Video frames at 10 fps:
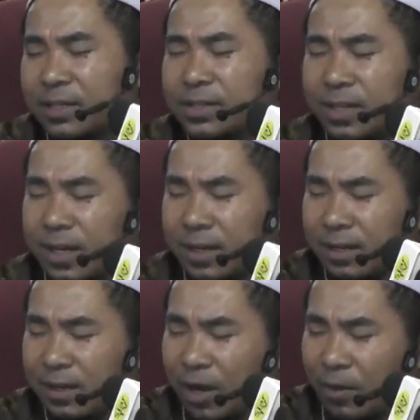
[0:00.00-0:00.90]

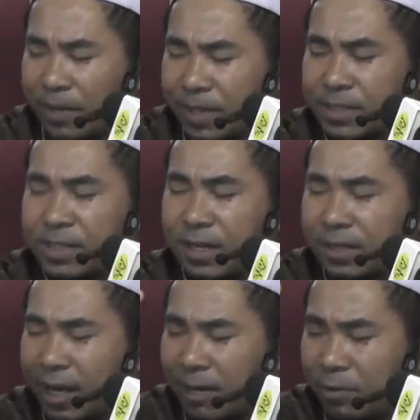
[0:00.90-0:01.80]
Sekarang engkau menyesal
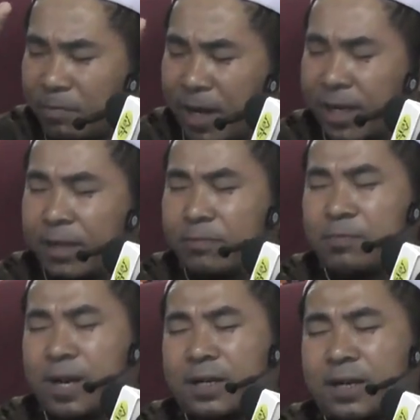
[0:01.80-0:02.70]
dengan
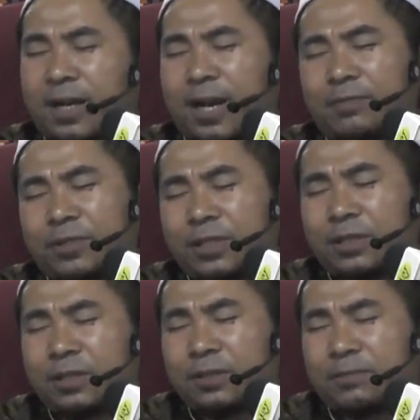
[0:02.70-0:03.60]
memanggil-memanggil kami.
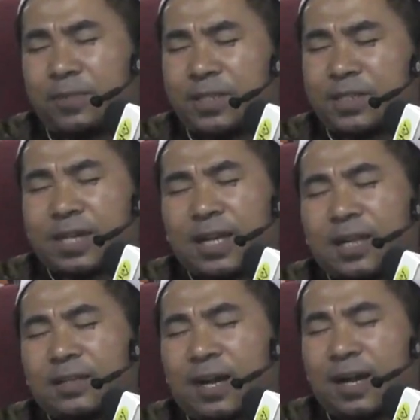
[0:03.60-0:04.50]

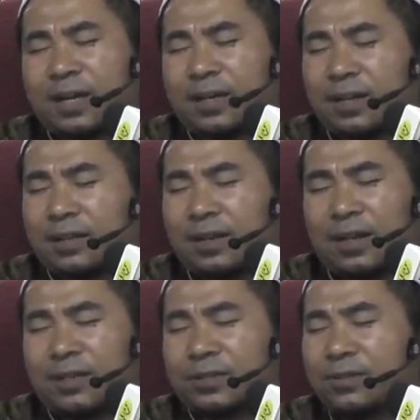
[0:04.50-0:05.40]
Penyesalan di akhirat
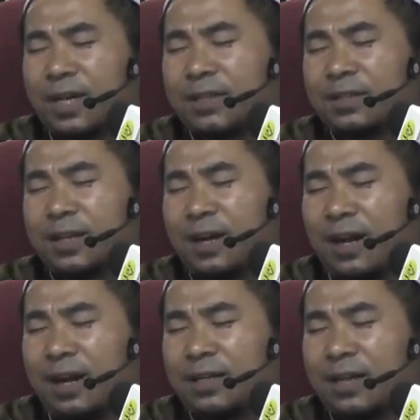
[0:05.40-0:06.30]
kelak sudah
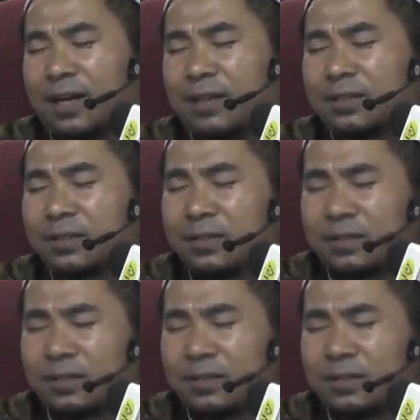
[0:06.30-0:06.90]
tidak ada.